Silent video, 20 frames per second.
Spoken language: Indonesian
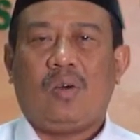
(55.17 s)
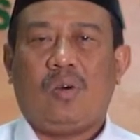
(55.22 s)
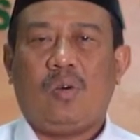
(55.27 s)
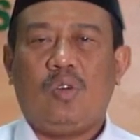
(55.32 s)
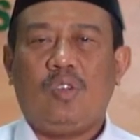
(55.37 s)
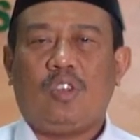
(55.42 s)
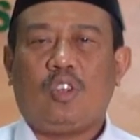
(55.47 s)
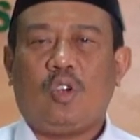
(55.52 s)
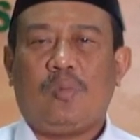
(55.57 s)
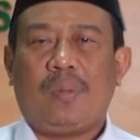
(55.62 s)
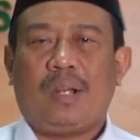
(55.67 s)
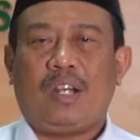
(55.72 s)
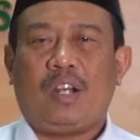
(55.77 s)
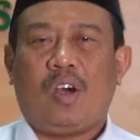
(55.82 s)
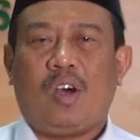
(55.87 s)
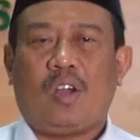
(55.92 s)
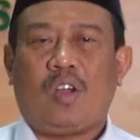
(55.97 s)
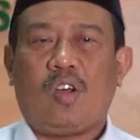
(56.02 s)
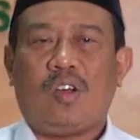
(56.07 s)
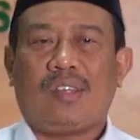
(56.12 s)
untuk
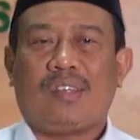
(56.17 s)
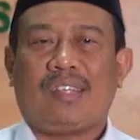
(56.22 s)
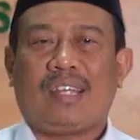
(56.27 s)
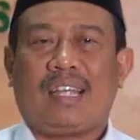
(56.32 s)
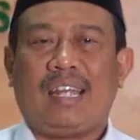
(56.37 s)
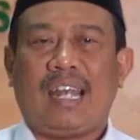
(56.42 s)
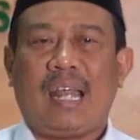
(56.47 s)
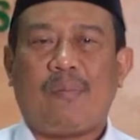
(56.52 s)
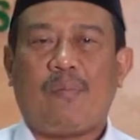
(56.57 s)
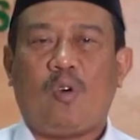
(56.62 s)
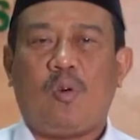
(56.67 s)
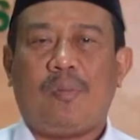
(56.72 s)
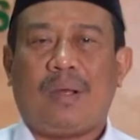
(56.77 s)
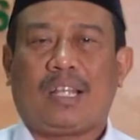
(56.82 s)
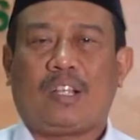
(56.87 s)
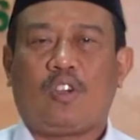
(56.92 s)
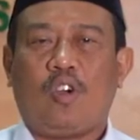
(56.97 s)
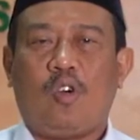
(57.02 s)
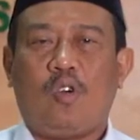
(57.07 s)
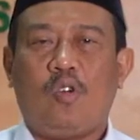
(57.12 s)
mendorong segenap
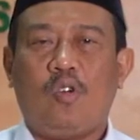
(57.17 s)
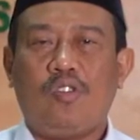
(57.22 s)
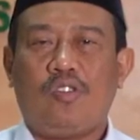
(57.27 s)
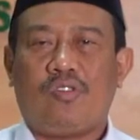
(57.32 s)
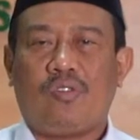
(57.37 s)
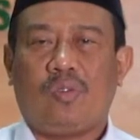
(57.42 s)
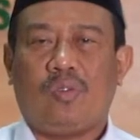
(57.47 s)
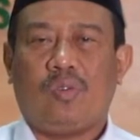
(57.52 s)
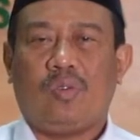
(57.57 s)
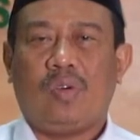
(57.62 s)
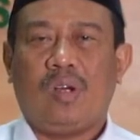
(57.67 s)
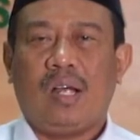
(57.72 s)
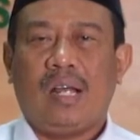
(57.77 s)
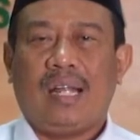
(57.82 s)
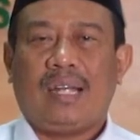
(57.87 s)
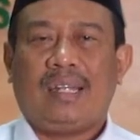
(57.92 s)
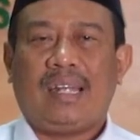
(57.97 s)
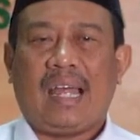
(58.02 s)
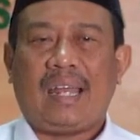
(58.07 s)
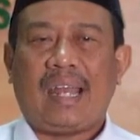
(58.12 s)
umat Konghucu
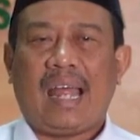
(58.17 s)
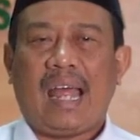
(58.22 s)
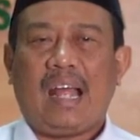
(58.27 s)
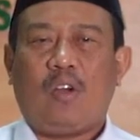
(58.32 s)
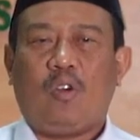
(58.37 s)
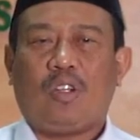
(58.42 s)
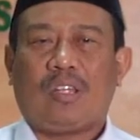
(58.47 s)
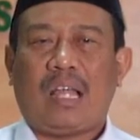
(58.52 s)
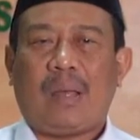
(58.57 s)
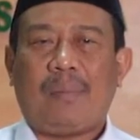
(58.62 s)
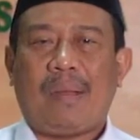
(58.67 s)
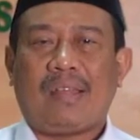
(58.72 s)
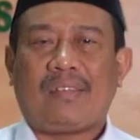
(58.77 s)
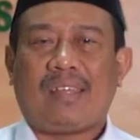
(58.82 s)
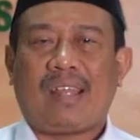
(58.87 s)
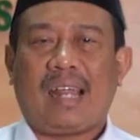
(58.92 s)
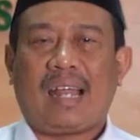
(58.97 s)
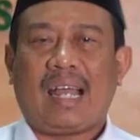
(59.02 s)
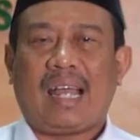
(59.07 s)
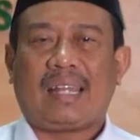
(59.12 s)
dan anggota
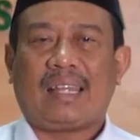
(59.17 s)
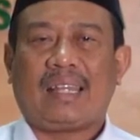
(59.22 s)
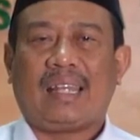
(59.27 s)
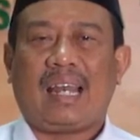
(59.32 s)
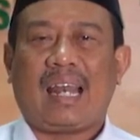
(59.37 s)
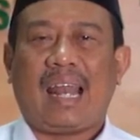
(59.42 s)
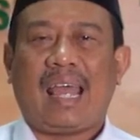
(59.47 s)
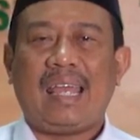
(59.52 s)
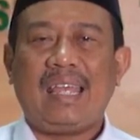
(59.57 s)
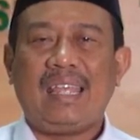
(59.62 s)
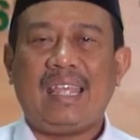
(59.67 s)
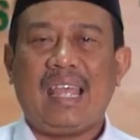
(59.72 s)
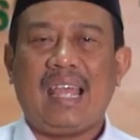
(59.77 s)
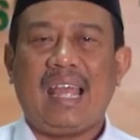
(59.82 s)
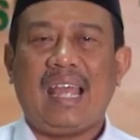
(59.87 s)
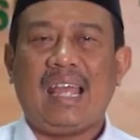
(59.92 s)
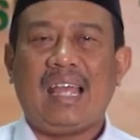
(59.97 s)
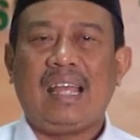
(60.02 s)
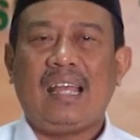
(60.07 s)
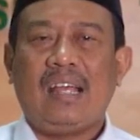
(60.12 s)
masyarakat
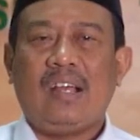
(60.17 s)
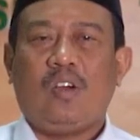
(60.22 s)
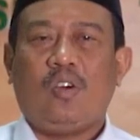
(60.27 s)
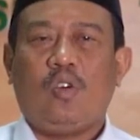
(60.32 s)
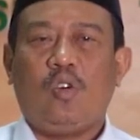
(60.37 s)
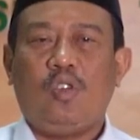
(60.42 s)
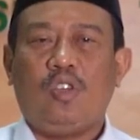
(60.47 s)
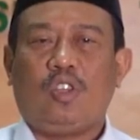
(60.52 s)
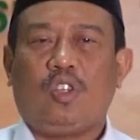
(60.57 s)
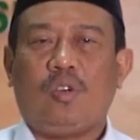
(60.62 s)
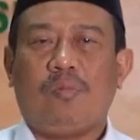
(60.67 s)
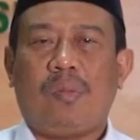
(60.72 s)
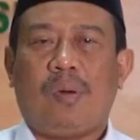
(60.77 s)
lainnya untuk